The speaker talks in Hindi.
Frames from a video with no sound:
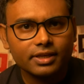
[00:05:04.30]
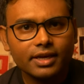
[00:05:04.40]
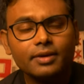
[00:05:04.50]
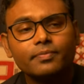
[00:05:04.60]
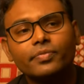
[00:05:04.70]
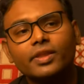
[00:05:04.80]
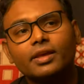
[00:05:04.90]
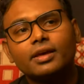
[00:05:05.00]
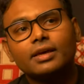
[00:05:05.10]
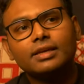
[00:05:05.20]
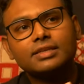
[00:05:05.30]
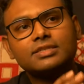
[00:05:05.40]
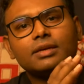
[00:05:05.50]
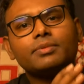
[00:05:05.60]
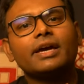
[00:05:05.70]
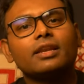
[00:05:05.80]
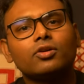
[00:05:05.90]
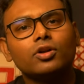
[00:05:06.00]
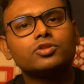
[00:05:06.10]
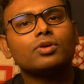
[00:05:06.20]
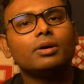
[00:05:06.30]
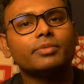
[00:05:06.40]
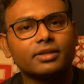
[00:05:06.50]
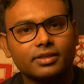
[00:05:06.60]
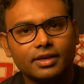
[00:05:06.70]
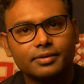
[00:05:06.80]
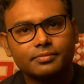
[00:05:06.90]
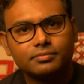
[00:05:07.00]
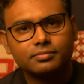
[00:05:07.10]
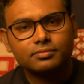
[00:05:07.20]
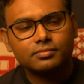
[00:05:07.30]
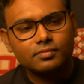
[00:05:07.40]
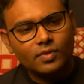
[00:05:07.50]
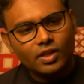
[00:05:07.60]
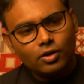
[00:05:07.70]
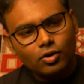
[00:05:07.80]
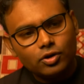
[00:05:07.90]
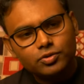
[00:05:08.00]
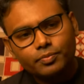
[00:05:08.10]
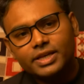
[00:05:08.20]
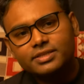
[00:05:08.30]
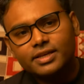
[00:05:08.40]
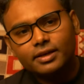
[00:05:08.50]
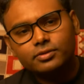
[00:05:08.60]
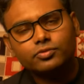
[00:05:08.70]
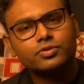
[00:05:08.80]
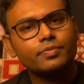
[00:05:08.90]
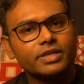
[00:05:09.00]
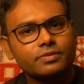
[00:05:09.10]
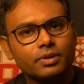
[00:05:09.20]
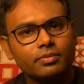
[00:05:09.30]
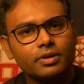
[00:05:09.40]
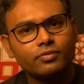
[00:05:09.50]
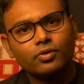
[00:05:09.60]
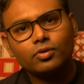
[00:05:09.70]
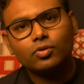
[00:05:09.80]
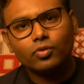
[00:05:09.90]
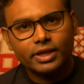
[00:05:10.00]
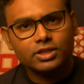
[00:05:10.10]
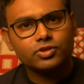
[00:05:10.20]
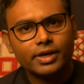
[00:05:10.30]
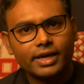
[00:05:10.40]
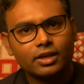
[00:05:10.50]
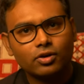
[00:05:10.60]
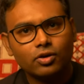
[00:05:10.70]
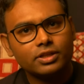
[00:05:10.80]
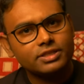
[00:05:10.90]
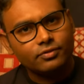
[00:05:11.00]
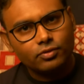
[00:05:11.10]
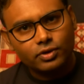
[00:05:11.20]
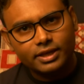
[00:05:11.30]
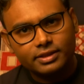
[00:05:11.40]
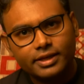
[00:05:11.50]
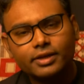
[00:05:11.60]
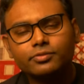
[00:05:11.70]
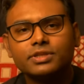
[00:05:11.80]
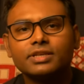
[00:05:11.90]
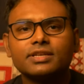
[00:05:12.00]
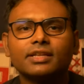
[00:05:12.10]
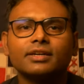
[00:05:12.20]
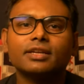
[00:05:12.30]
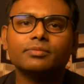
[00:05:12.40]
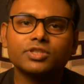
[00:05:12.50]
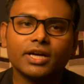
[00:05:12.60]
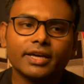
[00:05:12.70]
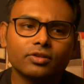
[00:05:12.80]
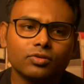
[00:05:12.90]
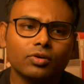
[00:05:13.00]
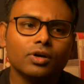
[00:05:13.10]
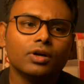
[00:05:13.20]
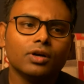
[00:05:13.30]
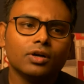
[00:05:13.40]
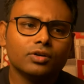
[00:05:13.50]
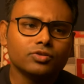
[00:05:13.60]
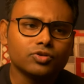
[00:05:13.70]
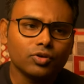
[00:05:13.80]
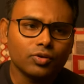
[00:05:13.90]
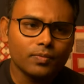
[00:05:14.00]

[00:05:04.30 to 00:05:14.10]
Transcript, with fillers: हैं इस टाइप के अल्कोहल्स को हम रखते हैं और जो बेस है उस बेस में भी वो ऑयल जो है अल्कोहल्स है वो रहते हैं उसके साथ अगर आप चाहे तो जो